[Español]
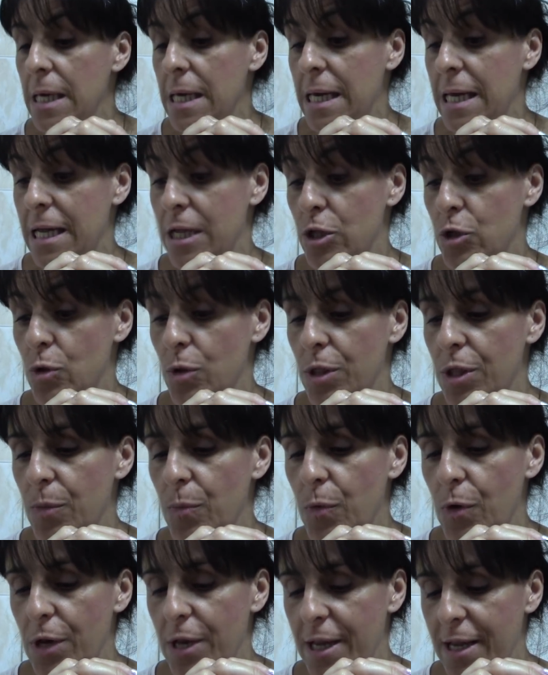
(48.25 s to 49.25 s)
Entonces,
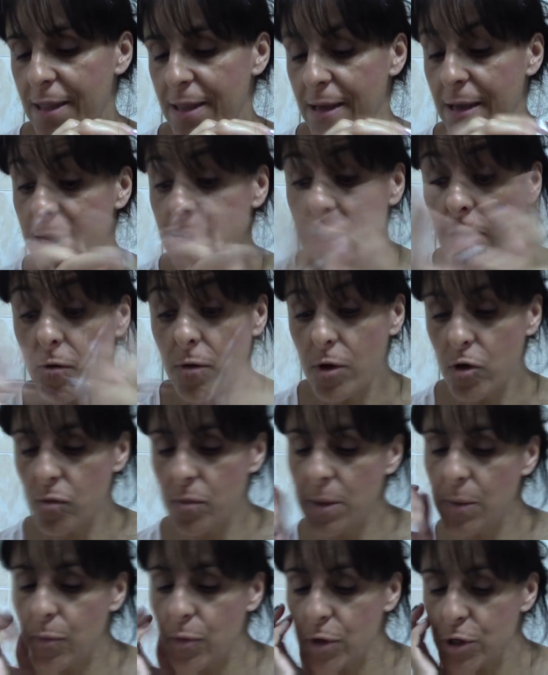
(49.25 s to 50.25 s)
pues nada. Y luego
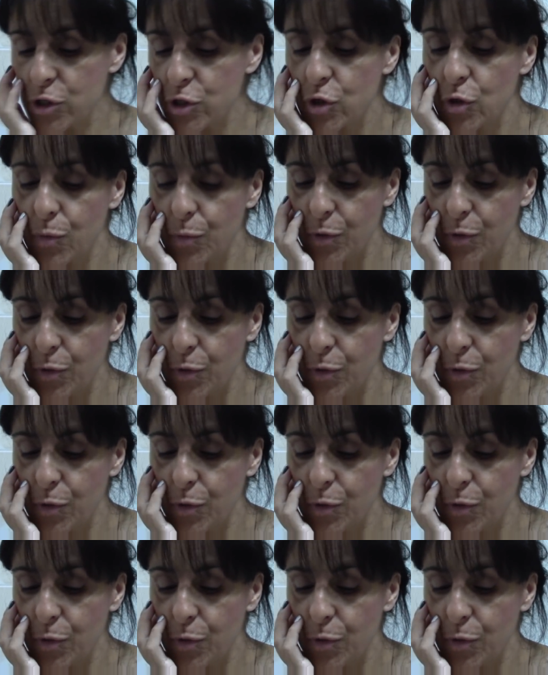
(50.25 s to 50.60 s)
me he puesto,